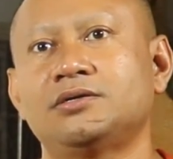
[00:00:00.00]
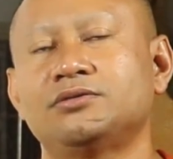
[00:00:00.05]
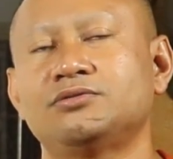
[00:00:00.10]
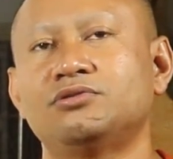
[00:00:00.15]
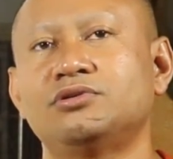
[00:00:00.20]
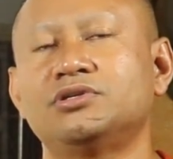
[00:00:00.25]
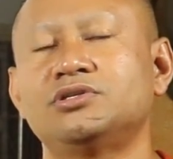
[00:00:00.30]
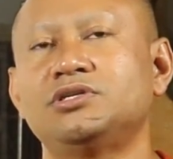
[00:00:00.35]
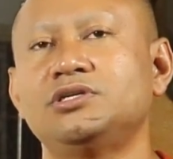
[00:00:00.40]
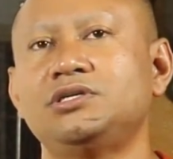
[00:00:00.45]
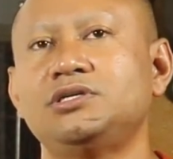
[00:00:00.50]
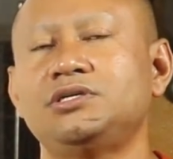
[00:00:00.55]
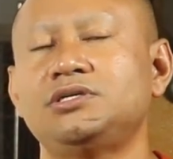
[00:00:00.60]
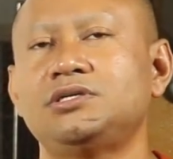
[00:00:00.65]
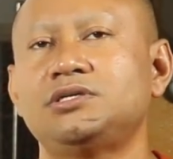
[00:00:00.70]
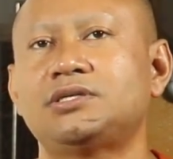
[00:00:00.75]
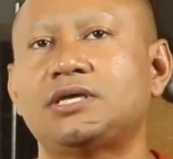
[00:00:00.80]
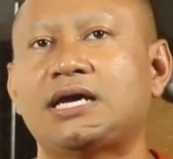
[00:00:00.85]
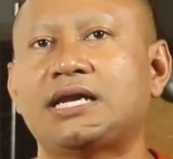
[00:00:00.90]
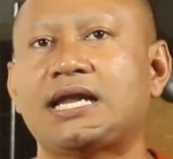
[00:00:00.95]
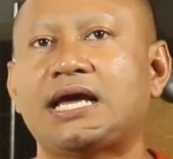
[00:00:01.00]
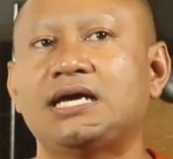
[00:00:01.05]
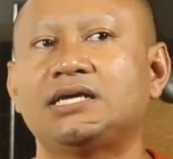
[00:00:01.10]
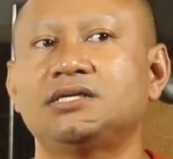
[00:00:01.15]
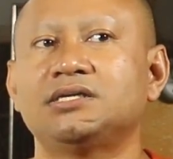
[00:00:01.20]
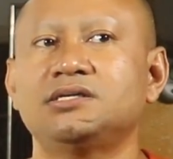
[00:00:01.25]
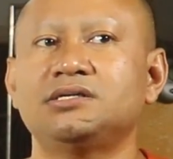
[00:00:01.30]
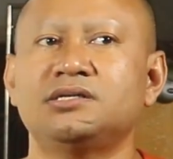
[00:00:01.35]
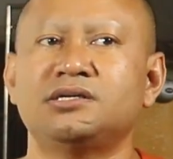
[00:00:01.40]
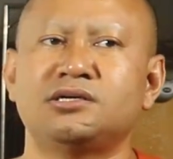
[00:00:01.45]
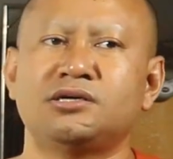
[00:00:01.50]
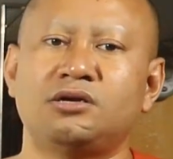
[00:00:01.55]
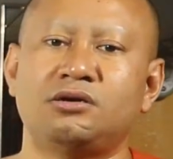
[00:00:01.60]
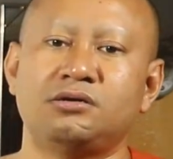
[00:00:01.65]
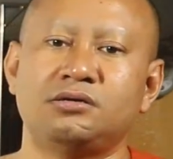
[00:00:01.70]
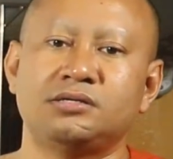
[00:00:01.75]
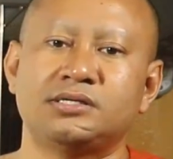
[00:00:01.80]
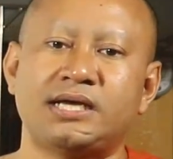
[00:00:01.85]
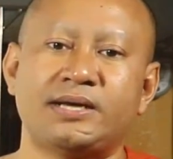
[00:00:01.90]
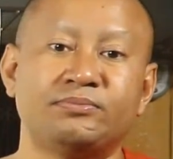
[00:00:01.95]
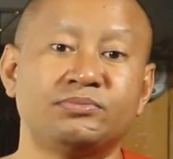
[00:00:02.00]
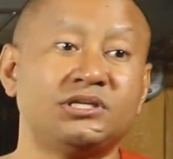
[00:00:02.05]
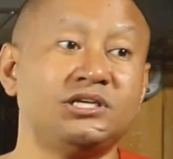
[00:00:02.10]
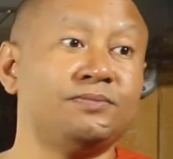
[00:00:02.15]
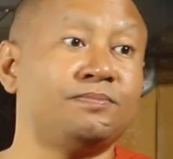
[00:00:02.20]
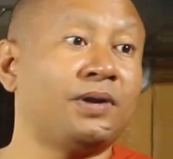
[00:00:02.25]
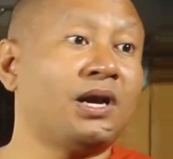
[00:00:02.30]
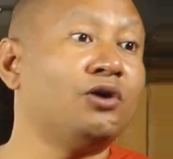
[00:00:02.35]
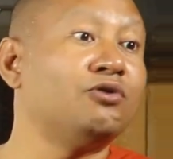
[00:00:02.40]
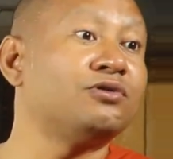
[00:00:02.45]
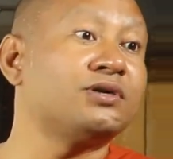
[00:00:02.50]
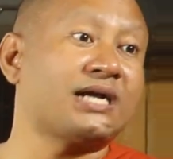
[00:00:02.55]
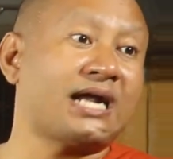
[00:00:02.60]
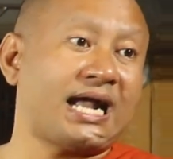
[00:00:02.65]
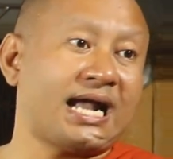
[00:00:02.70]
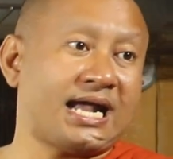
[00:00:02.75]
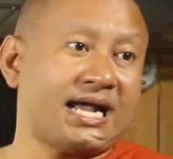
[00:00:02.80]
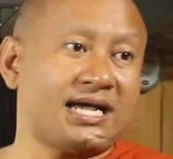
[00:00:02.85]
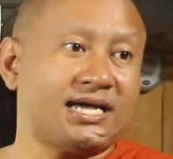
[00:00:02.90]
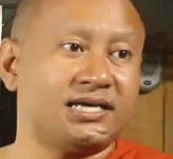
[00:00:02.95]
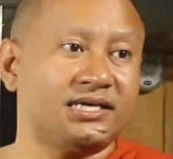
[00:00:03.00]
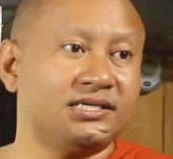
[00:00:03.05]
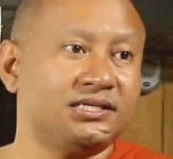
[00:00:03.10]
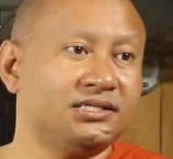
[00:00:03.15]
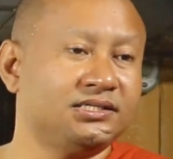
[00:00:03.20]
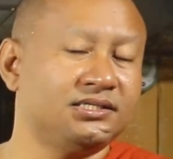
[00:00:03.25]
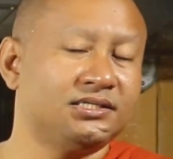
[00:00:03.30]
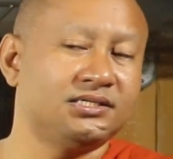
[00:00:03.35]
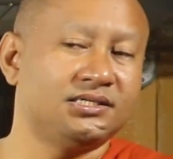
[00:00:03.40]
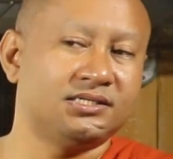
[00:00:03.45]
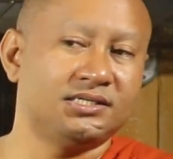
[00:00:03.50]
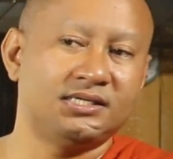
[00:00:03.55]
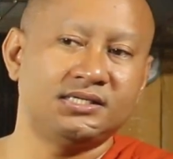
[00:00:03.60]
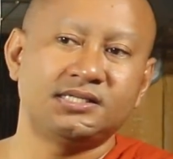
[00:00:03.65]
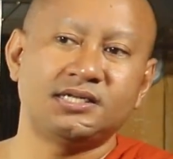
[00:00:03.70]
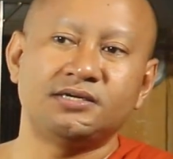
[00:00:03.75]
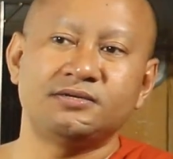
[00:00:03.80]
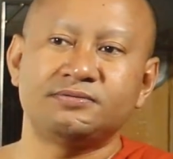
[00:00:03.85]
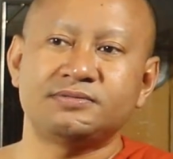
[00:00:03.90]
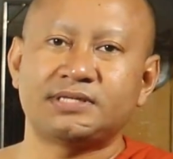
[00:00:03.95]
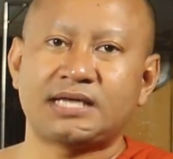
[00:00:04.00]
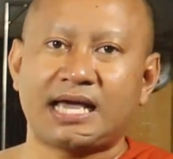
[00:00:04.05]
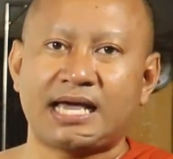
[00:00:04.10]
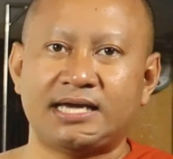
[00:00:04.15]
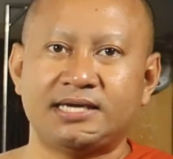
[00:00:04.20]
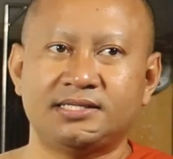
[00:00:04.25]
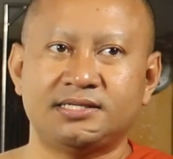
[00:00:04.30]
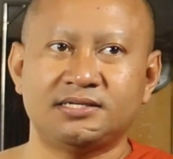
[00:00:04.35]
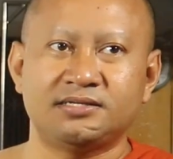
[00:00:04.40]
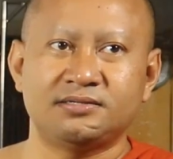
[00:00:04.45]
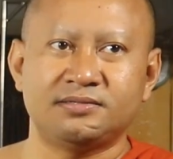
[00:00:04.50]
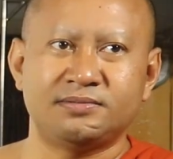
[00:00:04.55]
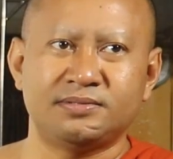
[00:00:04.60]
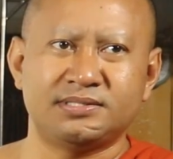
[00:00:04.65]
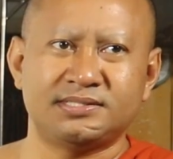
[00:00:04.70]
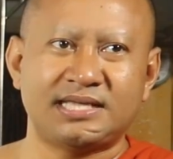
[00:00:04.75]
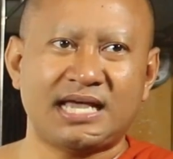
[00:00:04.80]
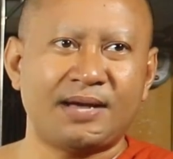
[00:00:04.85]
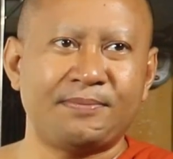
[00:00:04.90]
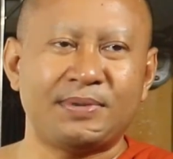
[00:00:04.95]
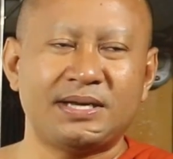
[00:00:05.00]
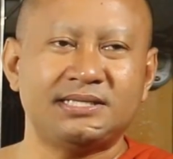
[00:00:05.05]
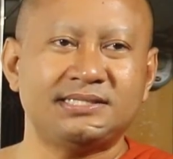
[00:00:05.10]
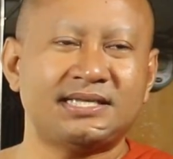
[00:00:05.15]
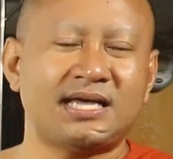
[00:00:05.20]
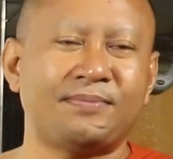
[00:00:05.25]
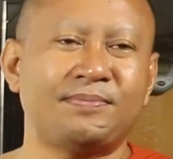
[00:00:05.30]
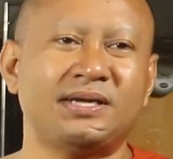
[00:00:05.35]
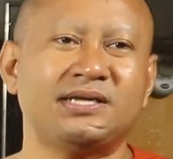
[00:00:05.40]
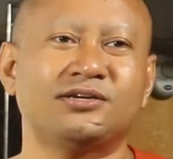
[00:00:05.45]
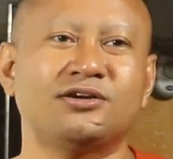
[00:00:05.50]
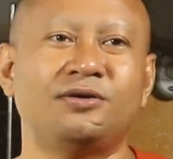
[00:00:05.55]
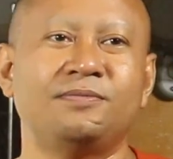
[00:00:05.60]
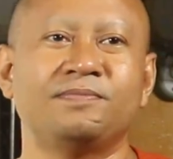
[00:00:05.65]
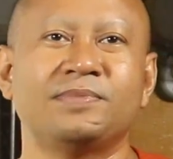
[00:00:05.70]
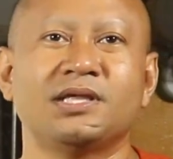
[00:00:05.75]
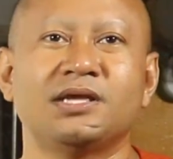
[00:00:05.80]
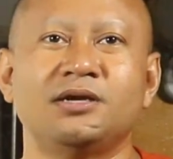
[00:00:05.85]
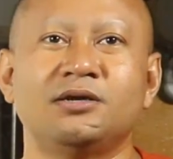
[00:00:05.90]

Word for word: tuần ti thanh nại dưng còn cầm thì plau cài nó dưng đi từ xài từ xa manh xa manh con